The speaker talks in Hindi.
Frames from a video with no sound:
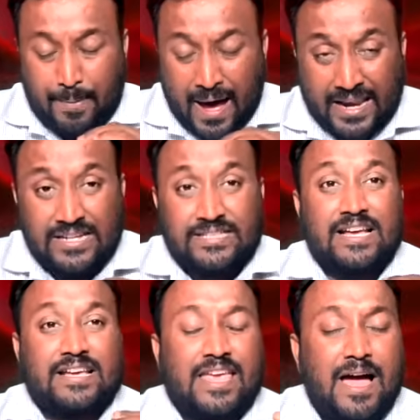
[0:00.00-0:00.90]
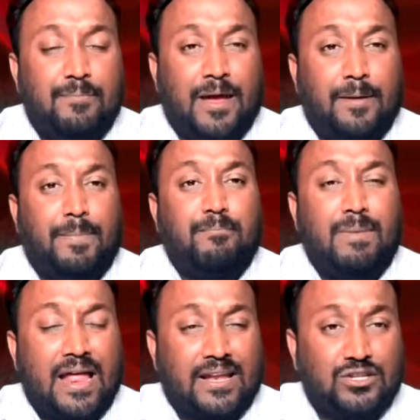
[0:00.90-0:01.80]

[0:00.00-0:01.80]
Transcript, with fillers: भारी संख्या में बमबारी